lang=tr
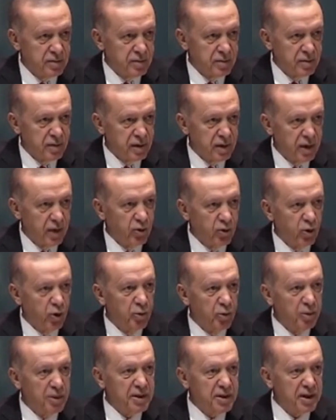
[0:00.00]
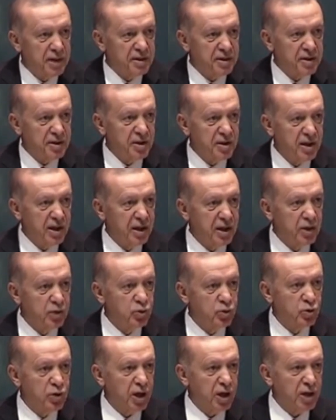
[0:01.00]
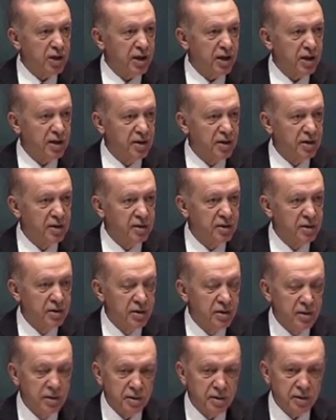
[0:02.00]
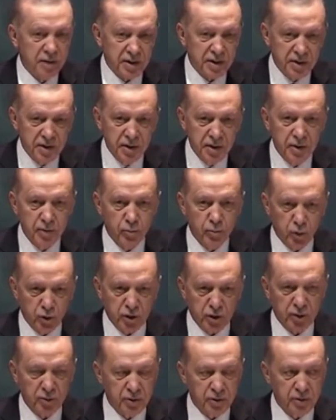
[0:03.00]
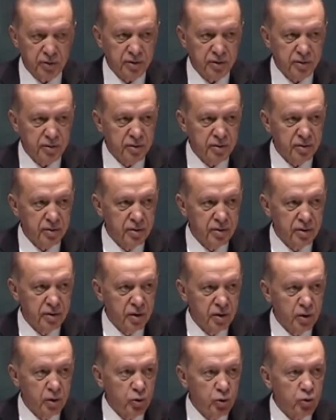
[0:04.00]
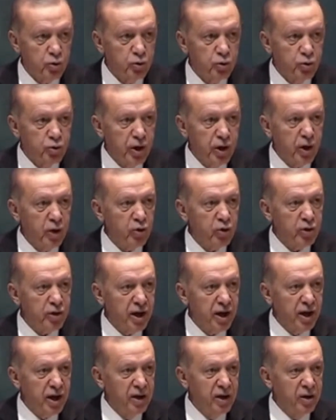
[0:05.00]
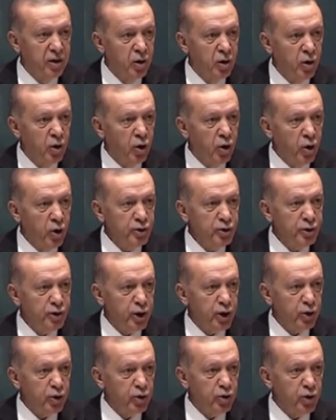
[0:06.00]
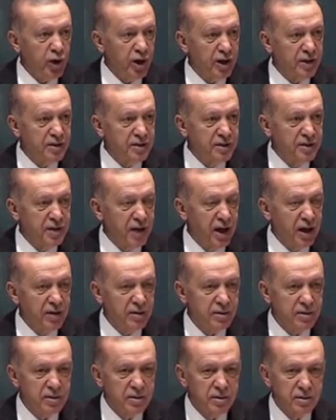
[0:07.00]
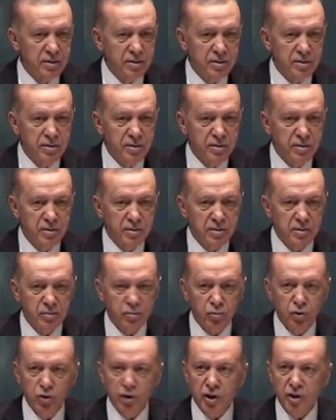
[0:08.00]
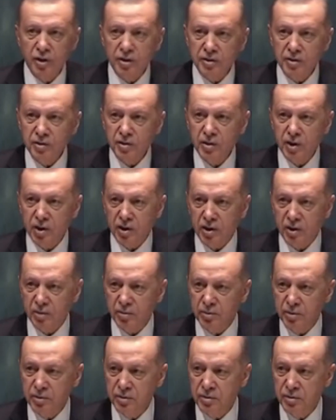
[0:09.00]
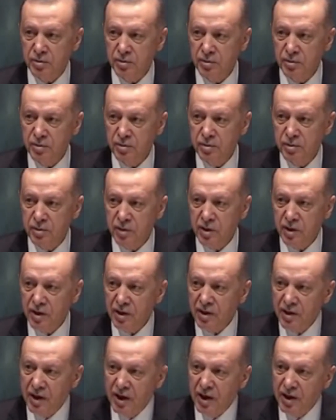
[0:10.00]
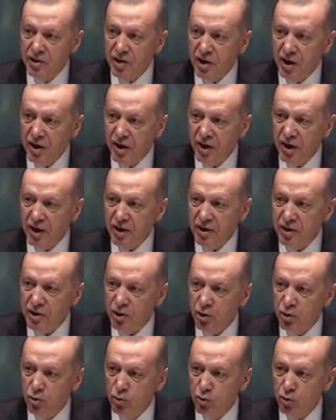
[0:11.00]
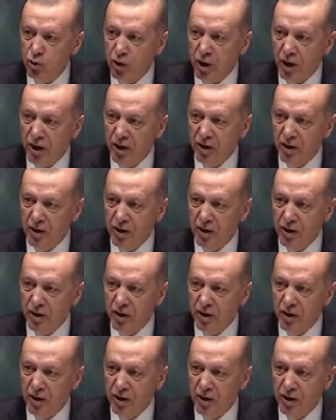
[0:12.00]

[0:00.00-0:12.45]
Ekonomik tetikçilerin tuzaklarını nasıl bozabilir? Üstüne yüklenen onca yükün altından bunlar nasıl kalkar? Geleceğine ilişkin umutlarını